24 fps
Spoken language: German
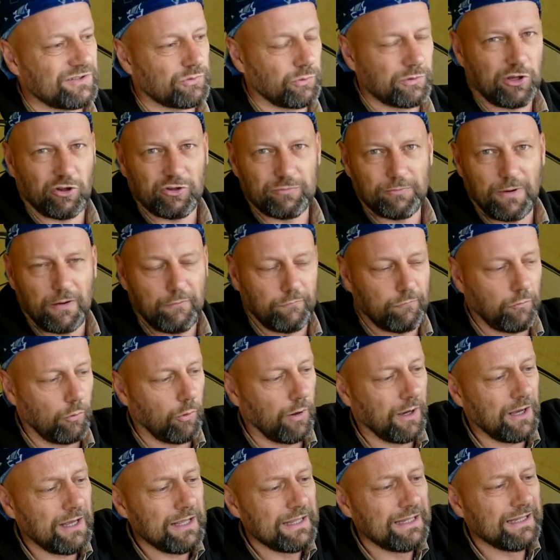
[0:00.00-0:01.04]
durchaus mal
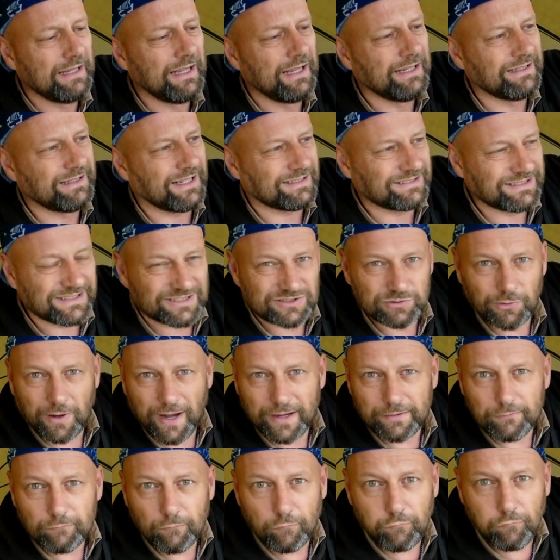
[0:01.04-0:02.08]
vor, dass ich so einen